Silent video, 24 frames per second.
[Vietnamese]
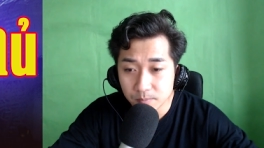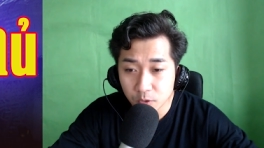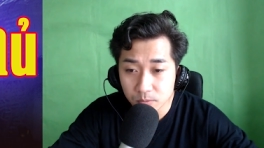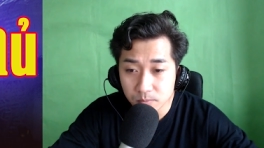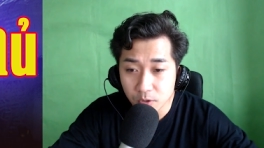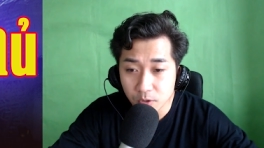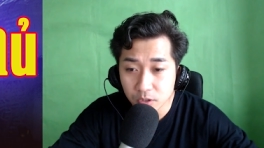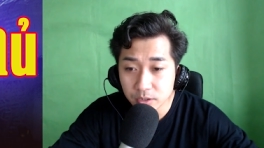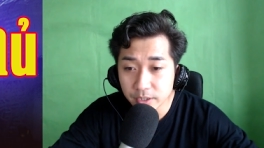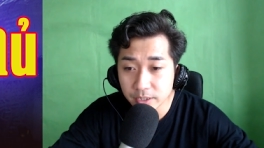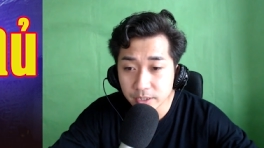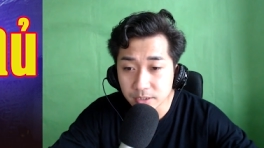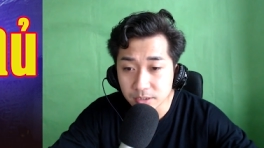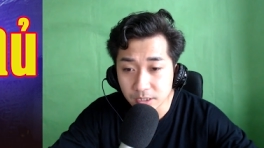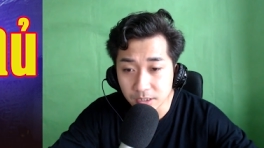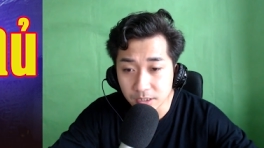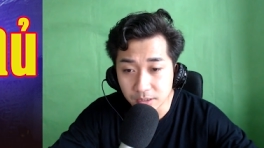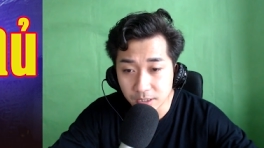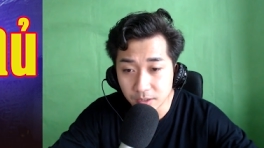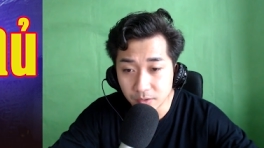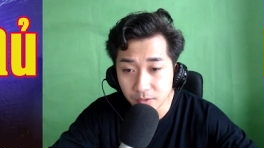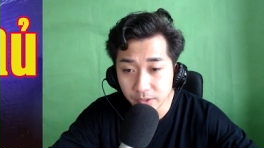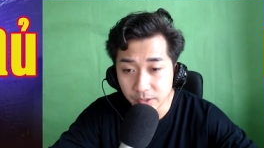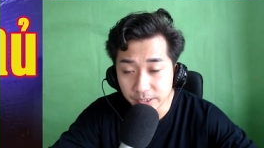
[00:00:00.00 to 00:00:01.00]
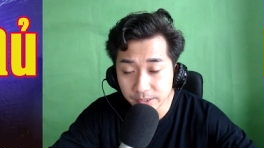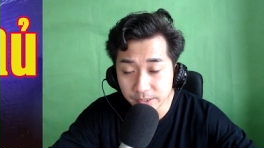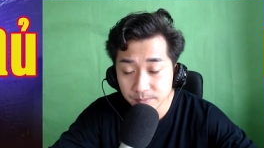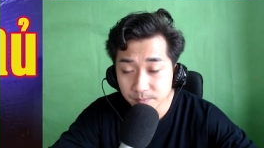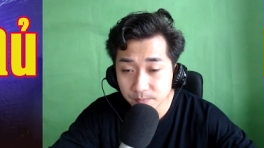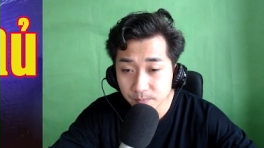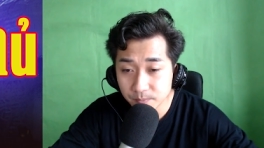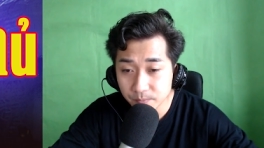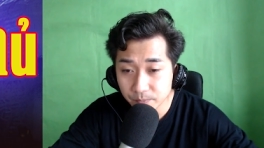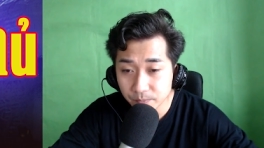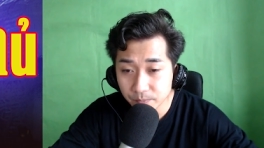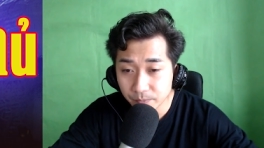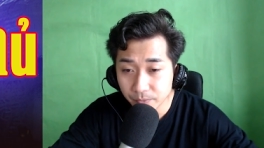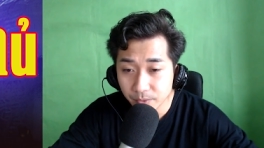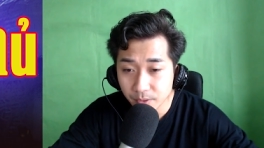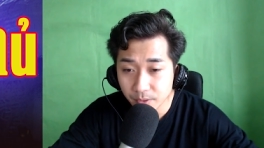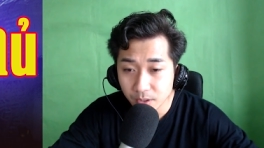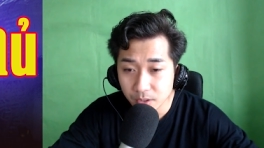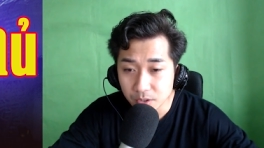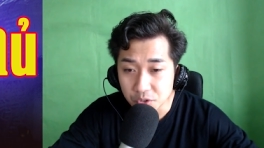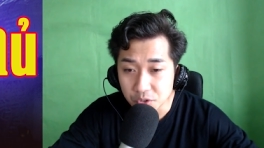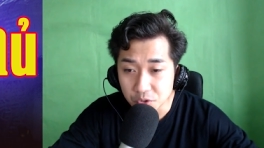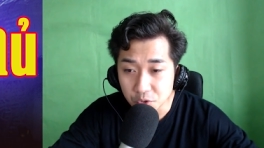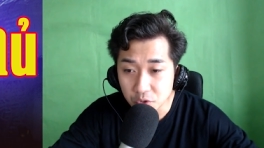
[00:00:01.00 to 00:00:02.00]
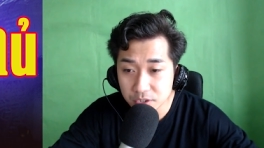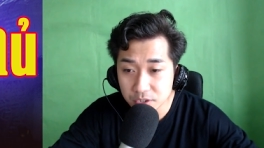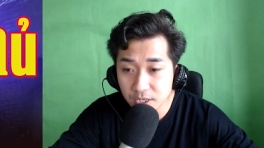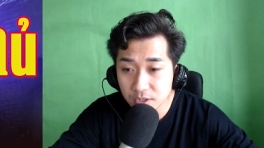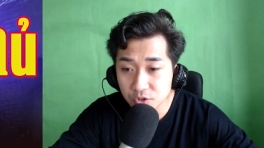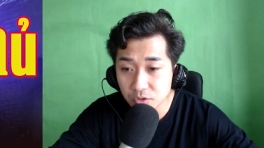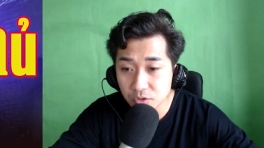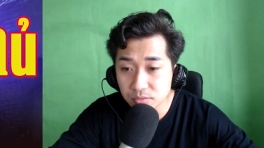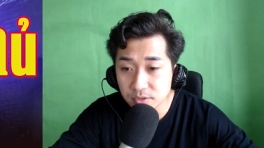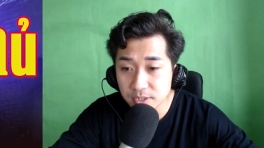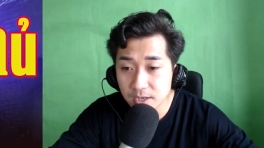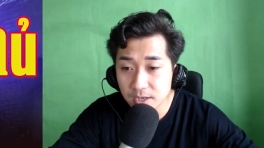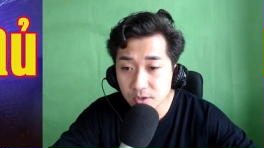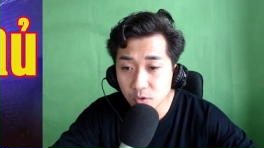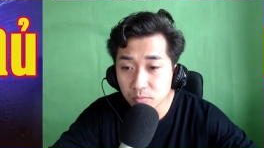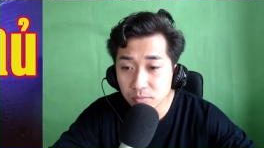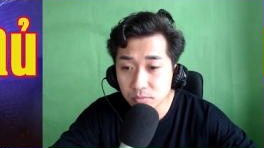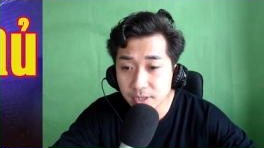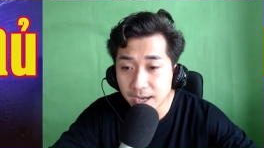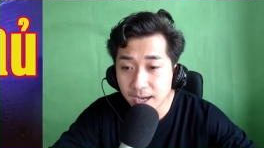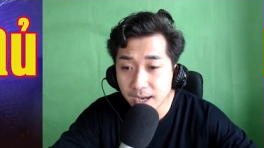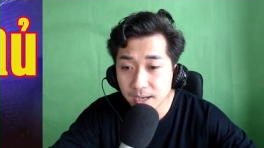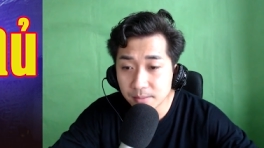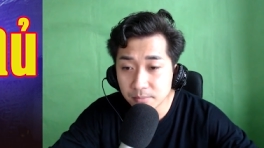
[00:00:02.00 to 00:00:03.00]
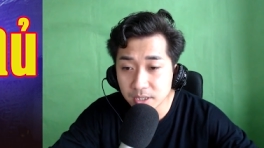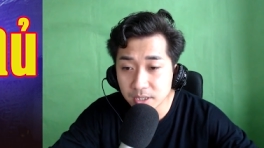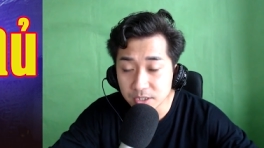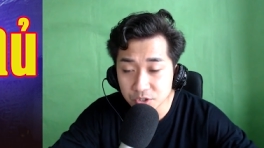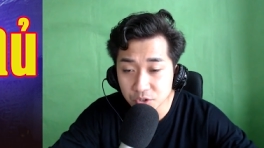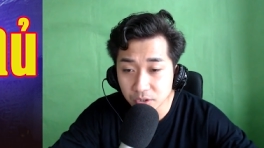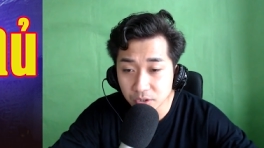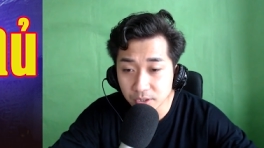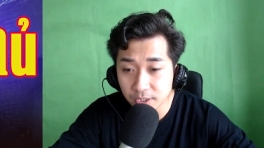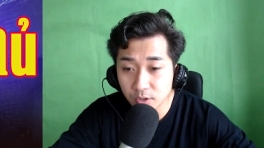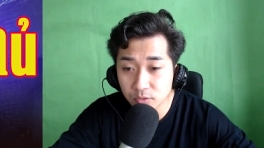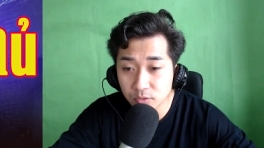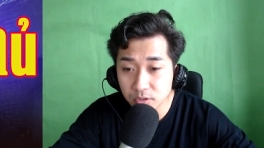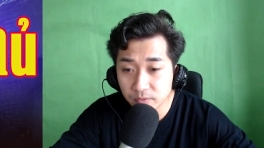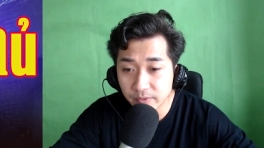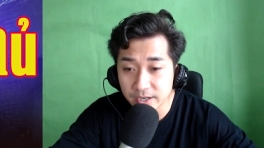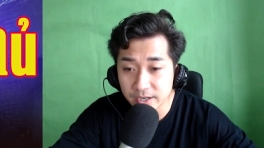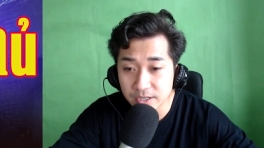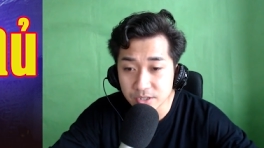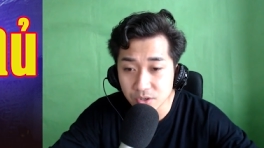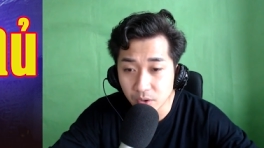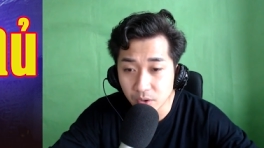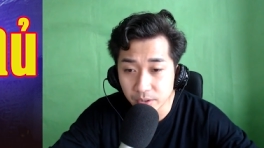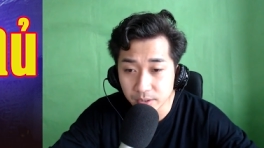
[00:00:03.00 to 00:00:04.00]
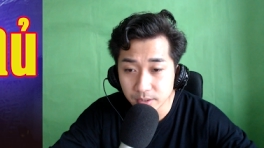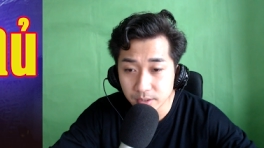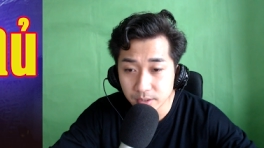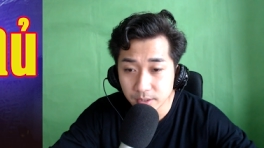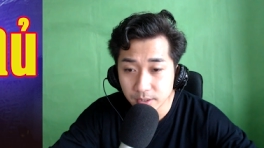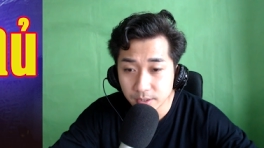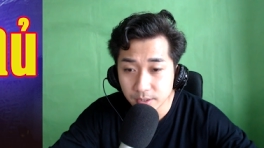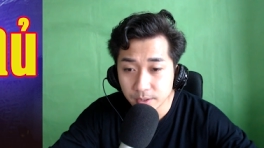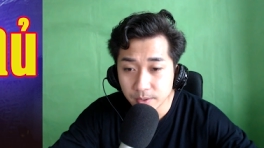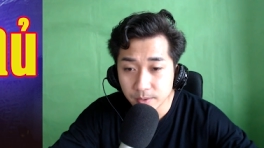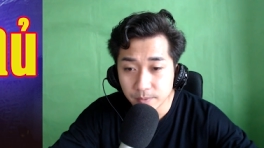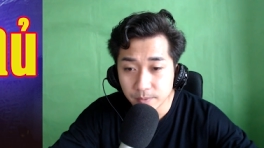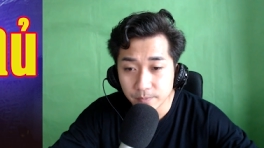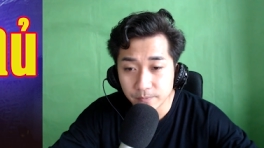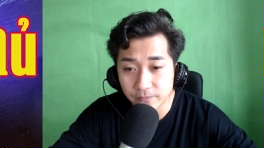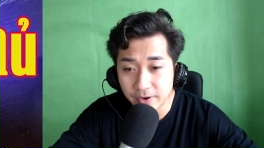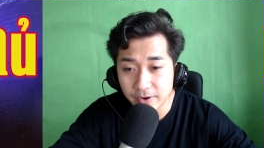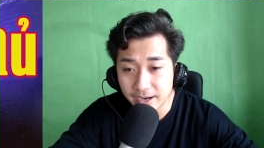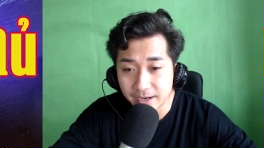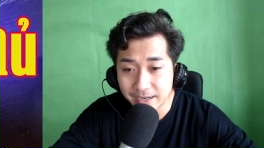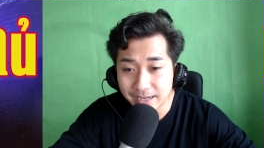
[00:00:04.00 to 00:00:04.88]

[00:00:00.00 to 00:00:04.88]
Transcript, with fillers: Cho dù mọi chuyện kết thúc như thế nào thì cô ấy cũng sẽ cho chúng ta một món tiền thưởng hậu hĩnh.